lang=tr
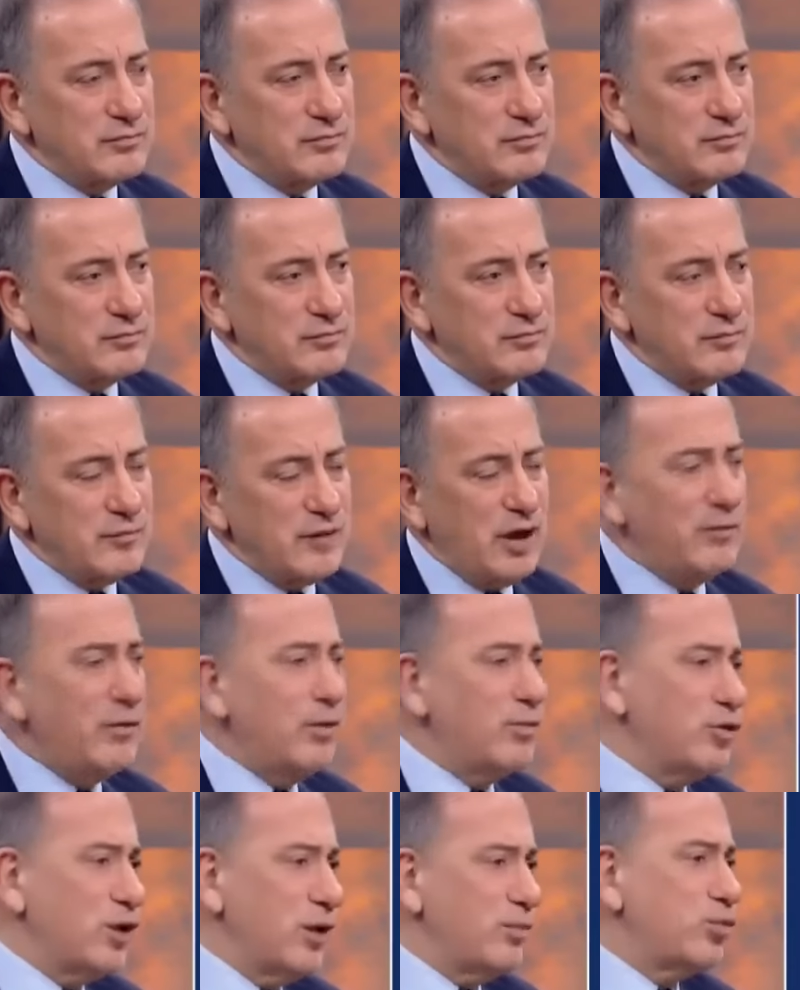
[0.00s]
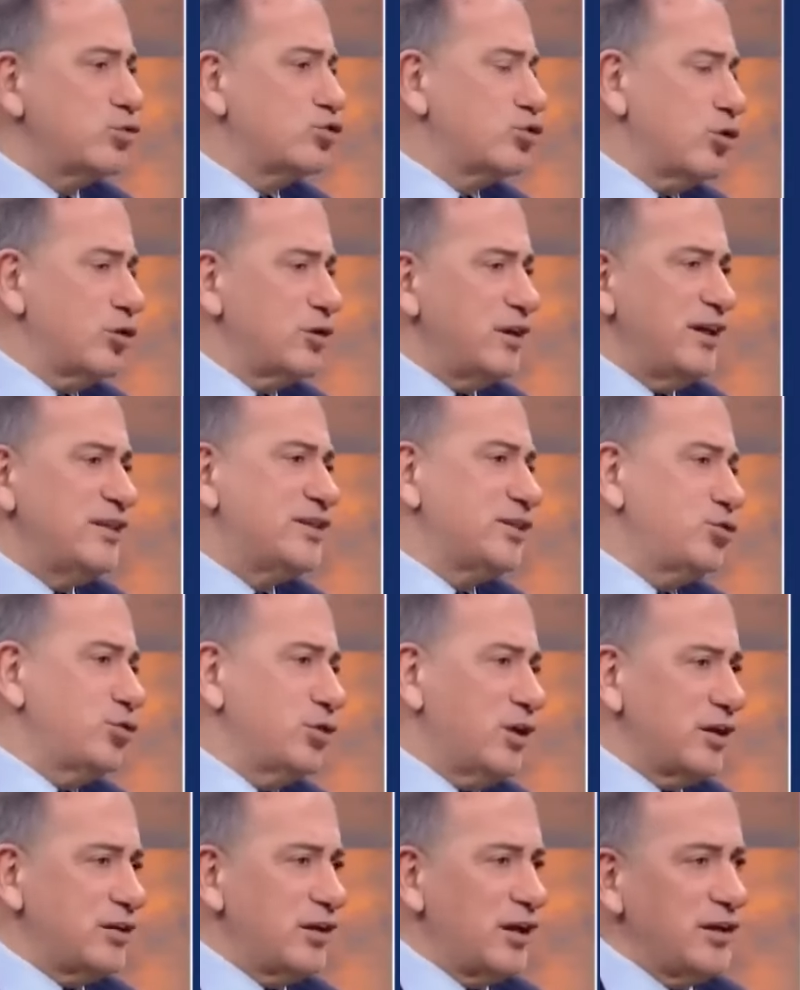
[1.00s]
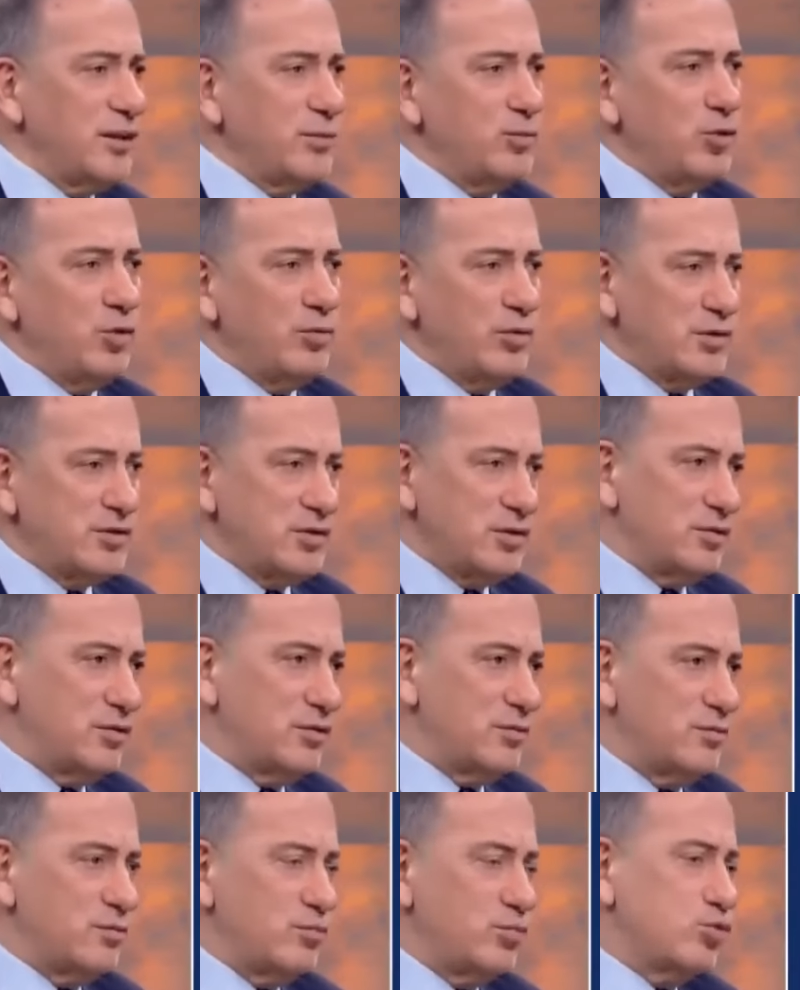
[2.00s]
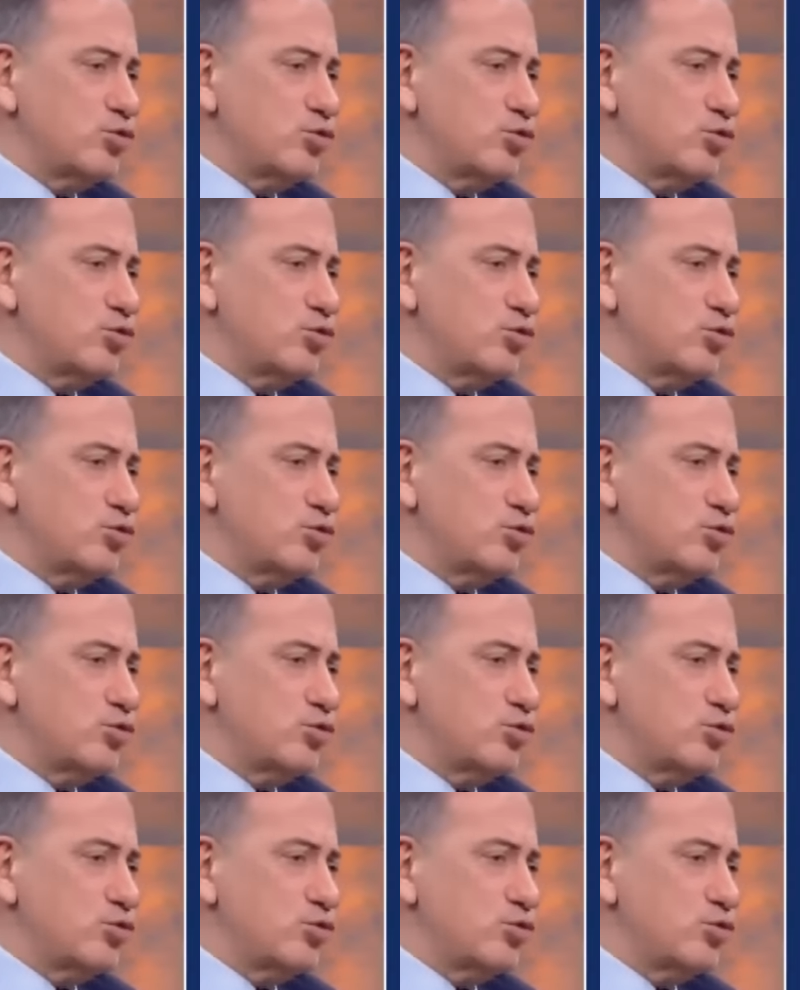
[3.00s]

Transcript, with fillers: Tabiata diyor Ama bu, da, bazı... bu soru da eski Yunan'a kadar gitmiyor mu aslında? Ha?